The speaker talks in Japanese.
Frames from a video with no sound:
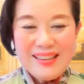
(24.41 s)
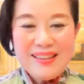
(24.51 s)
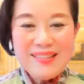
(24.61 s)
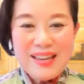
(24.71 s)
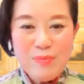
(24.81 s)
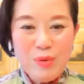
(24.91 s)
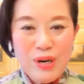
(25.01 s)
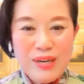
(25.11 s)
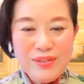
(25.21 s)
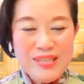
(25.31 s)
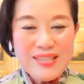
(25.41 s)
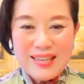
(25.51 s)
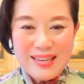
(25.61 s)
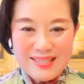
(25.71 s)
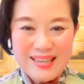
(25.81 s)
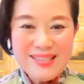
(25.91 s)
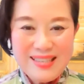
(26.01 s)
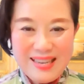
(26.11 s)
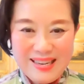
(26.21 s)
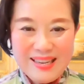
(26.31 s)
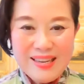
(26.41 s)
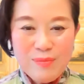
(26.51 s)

ですからもう2歳3歳